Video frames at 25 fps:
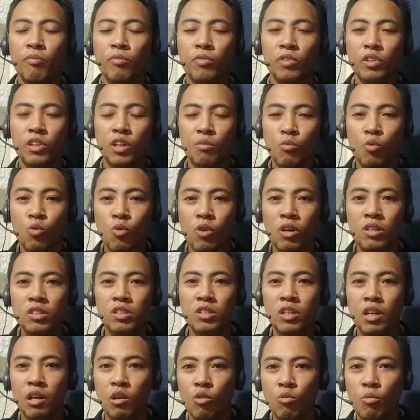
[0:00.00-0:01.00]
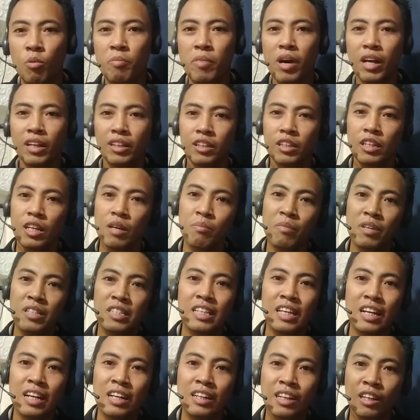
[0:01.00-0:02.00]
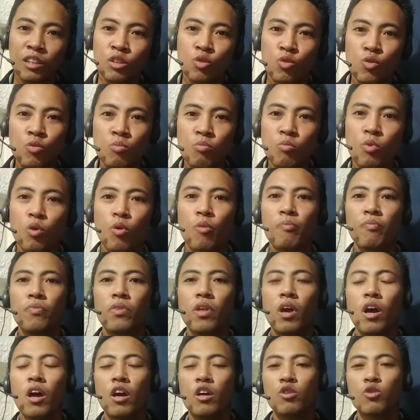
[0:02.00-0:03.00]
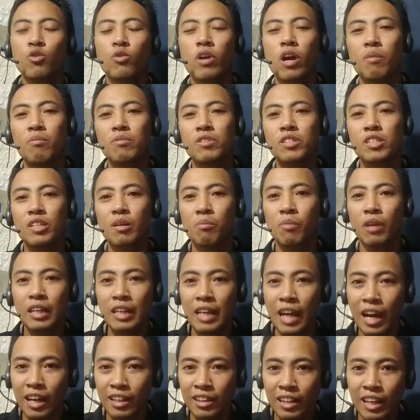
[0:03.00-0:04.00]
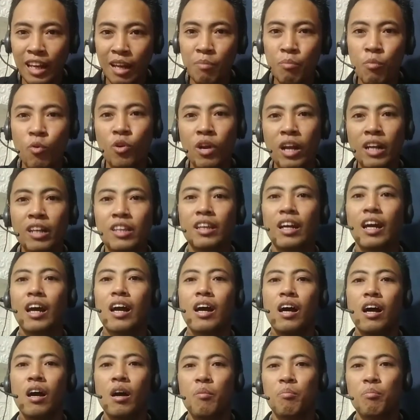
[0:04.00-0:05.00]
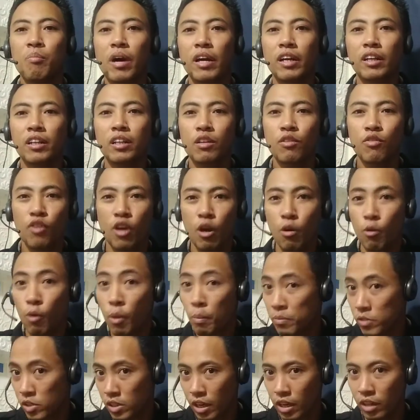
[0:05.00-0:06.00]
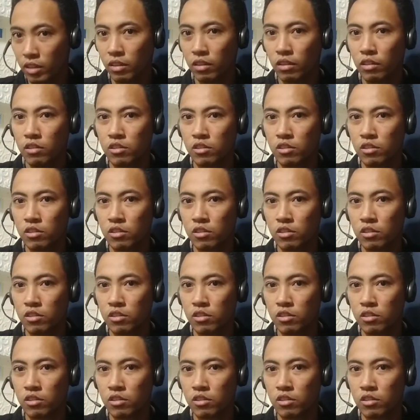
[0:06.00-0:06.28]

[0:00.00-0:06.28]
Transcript: Terbuka secara umum artinya masyarakat umum juga bisa melihat laporannya baik di via website.